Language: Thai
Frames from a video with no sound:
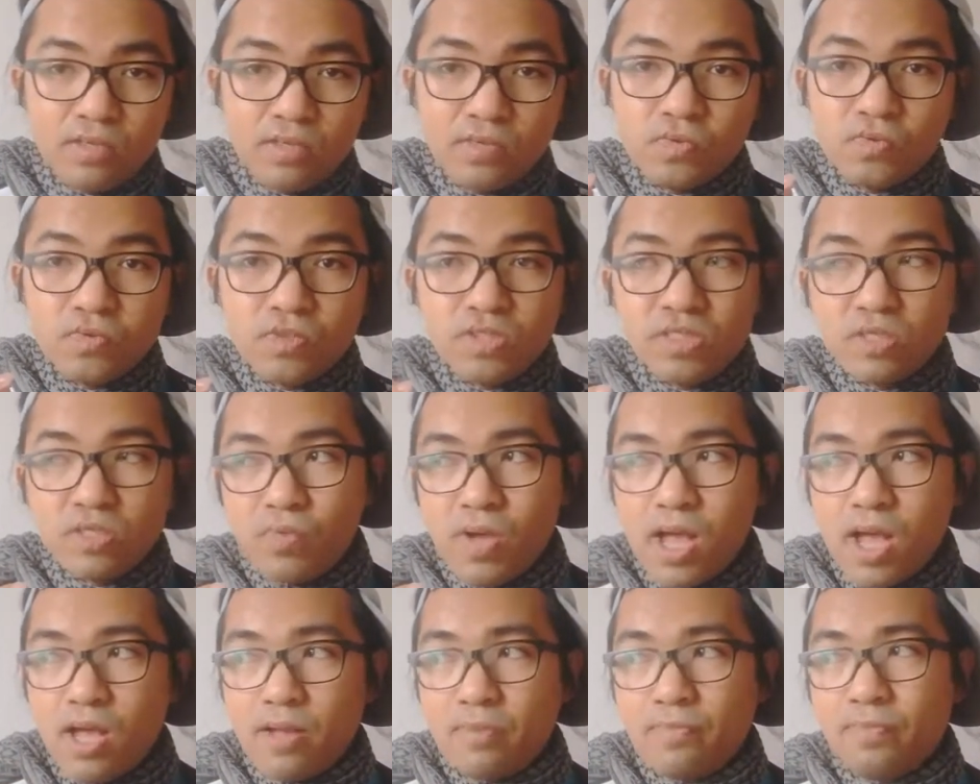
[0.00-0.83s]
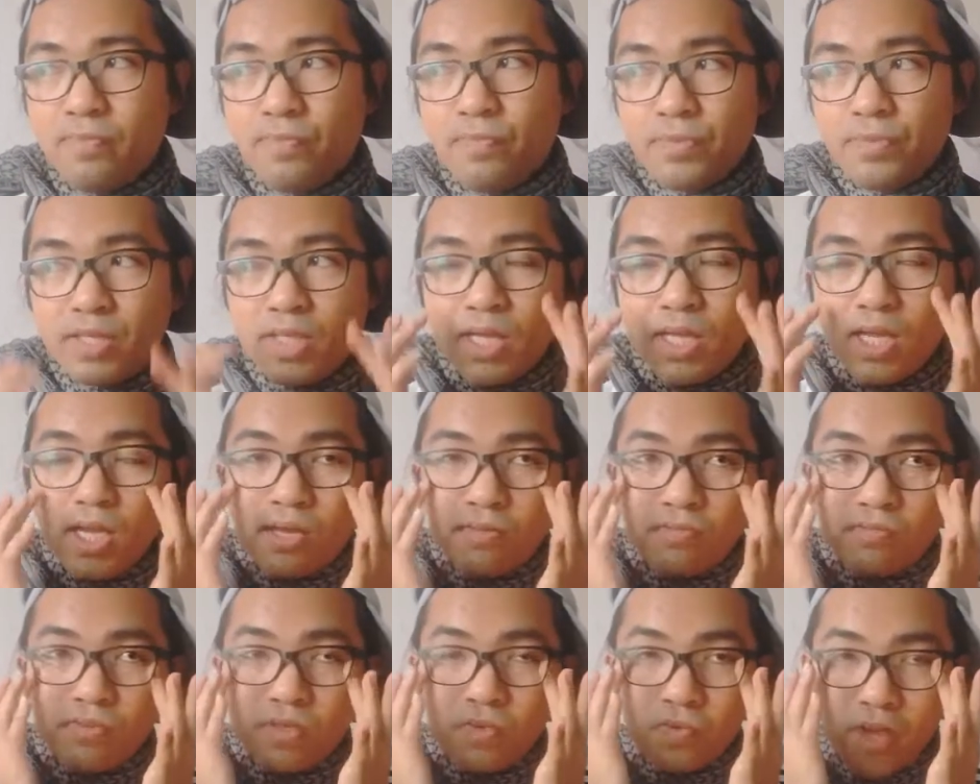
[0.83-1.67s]
รู้สึกว่า
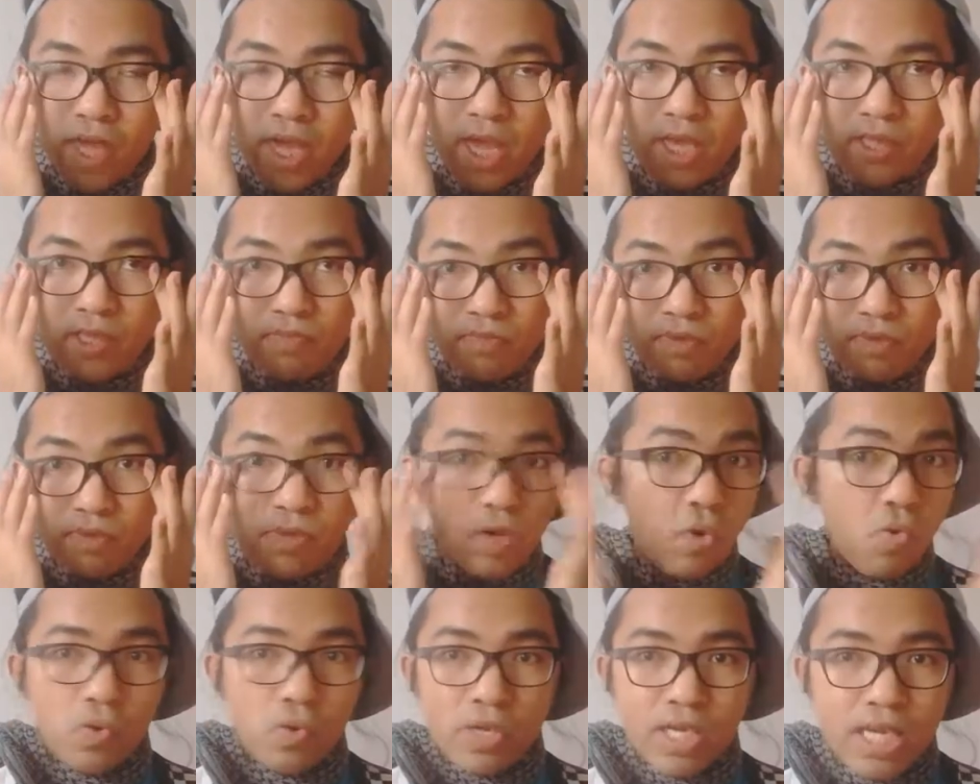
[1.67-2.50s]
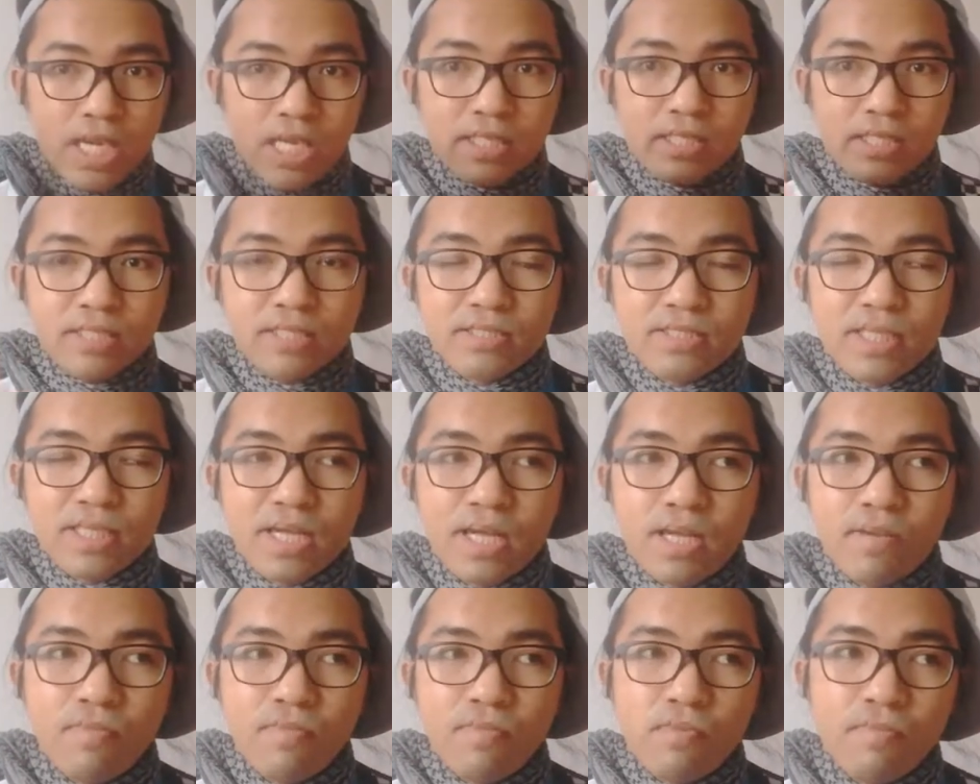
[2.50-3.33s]
ผิวแห้งเนี่ยมันไม่โอเคเลยนะฮะ
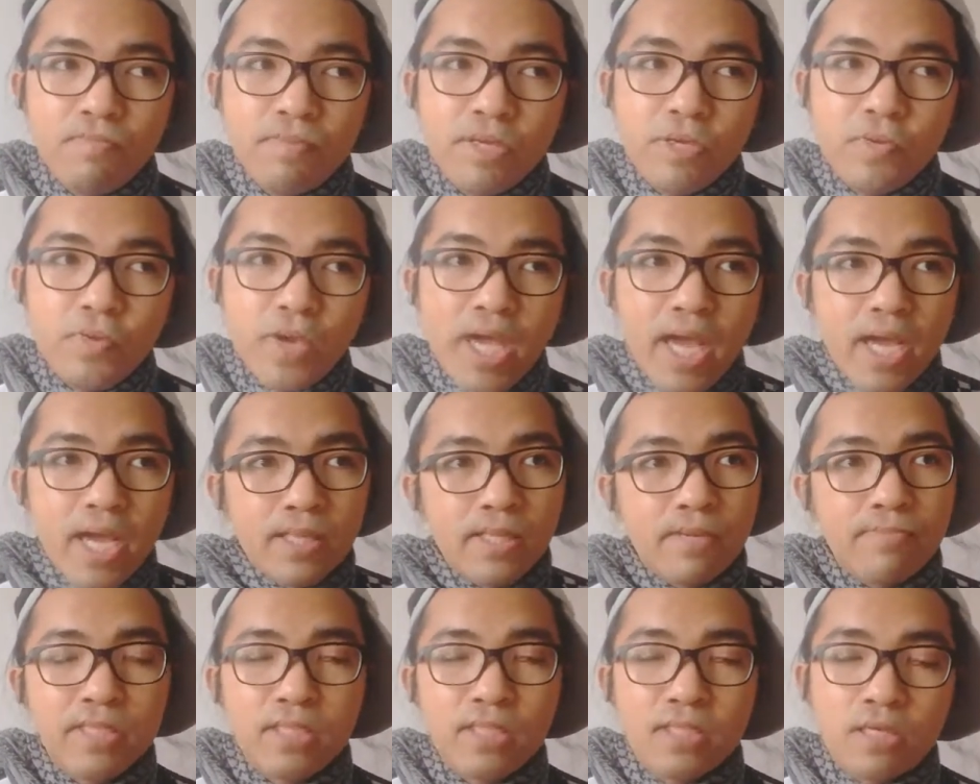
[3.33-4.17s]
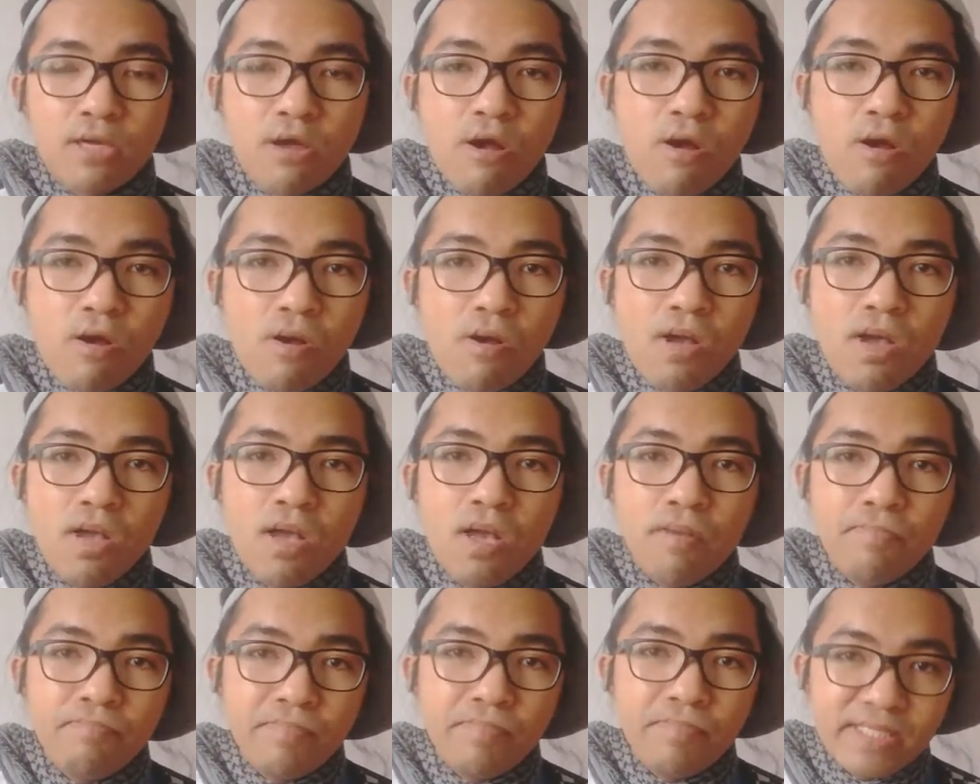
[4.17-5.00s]
เพราะว่าผิวแห้งเนี่ยมันก็
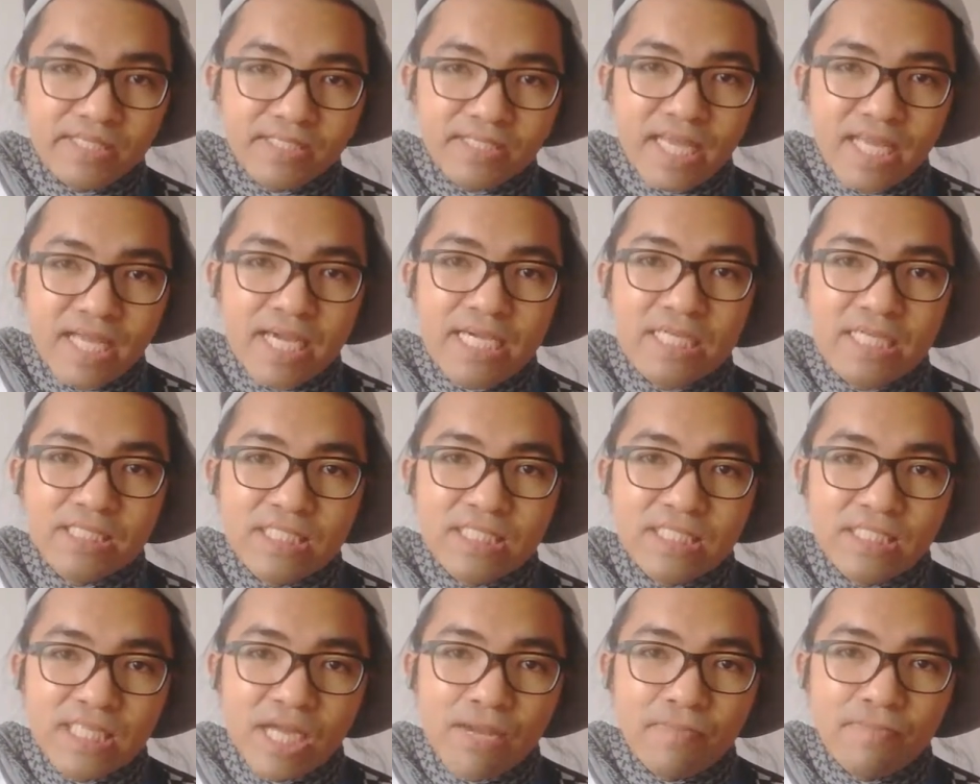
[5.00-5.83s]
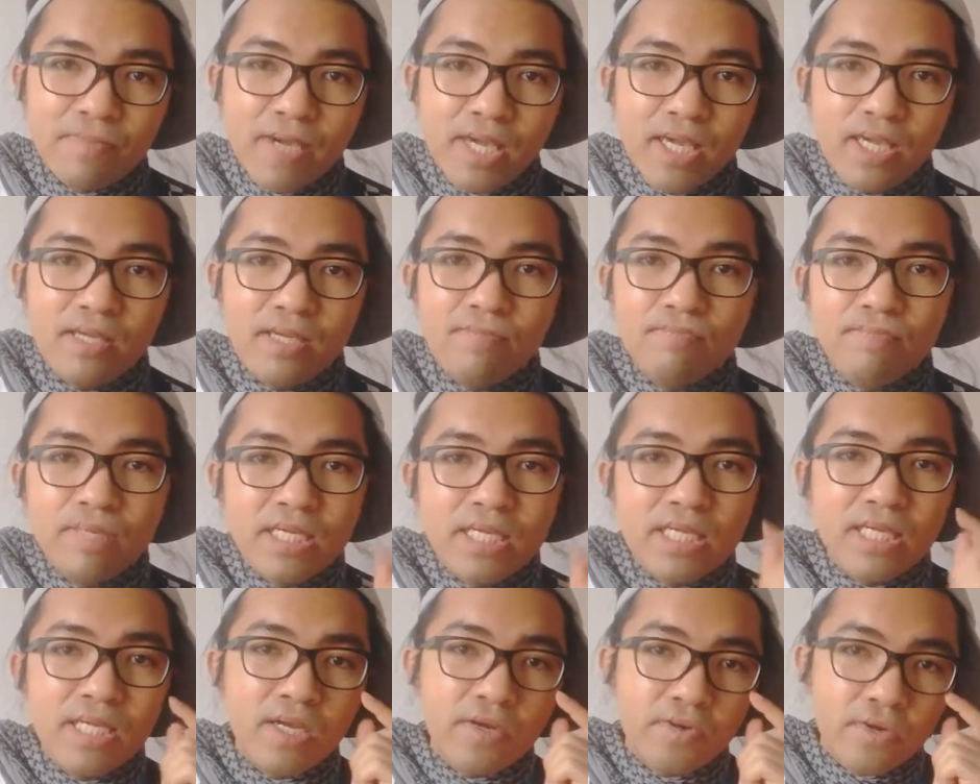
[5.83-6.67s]
เป็นสาเหตุที่ทำให้มี
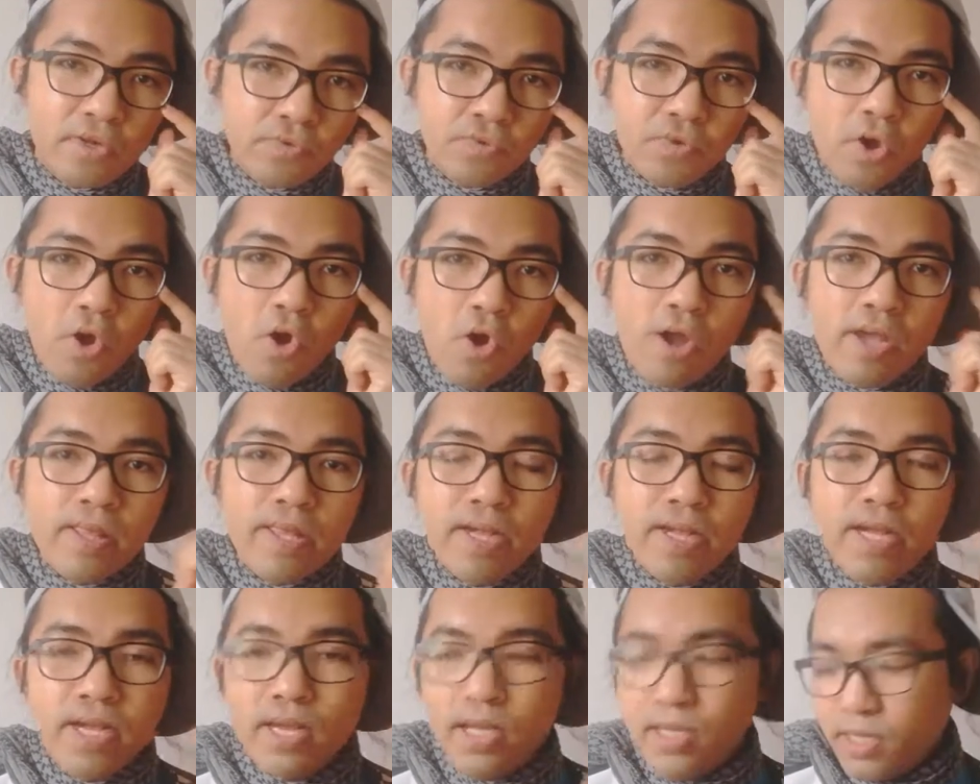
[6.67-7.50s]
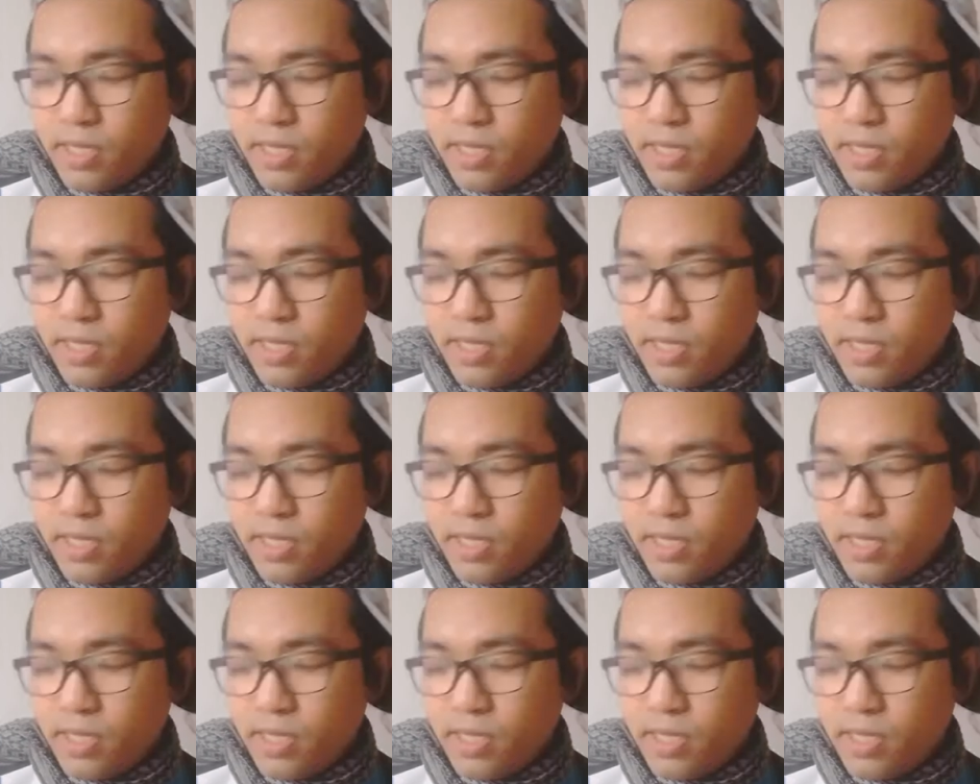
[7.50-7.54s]
ริ้วรอยนะฮะ